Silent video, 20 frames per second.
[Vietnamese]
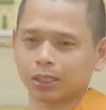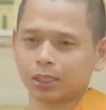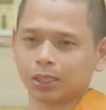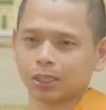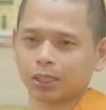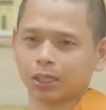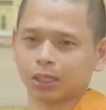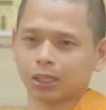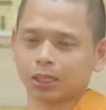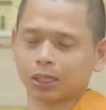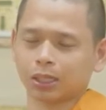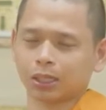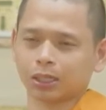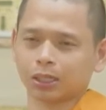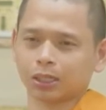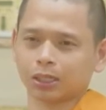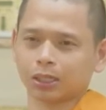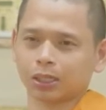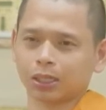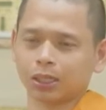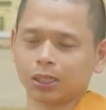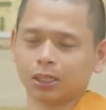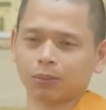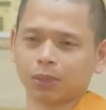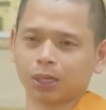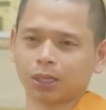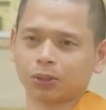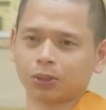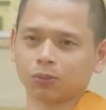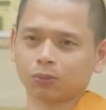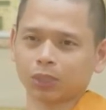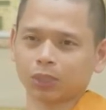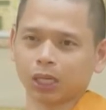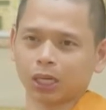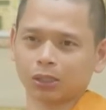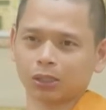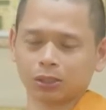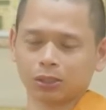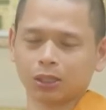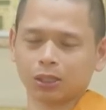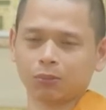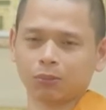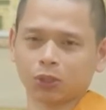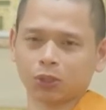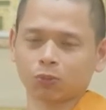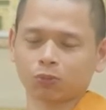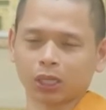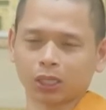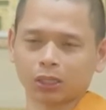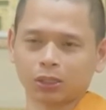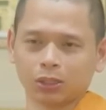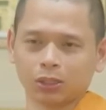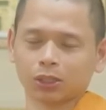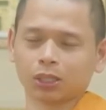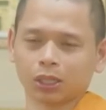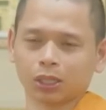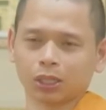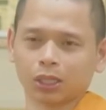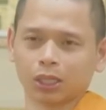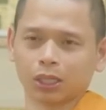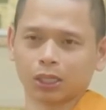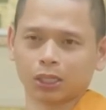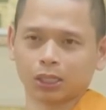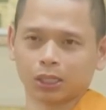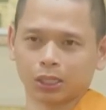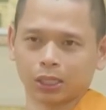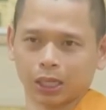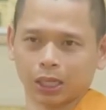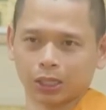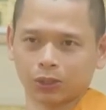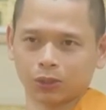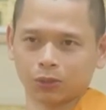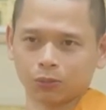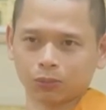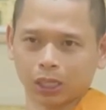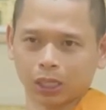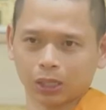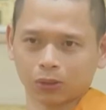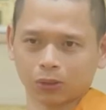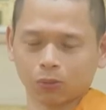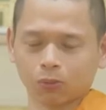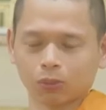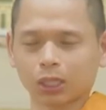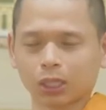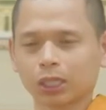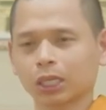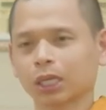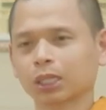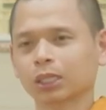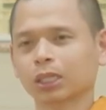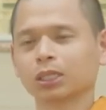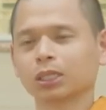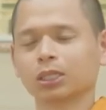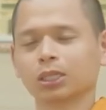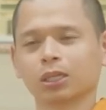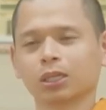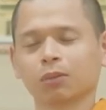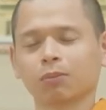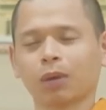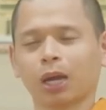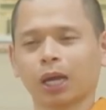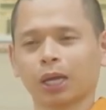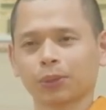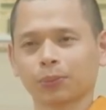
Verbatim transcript: à, khi mà chúng ta hứa mà chúng ta chưa thực hiện là chúng ta cũng có thể dẫn đến sự thất bại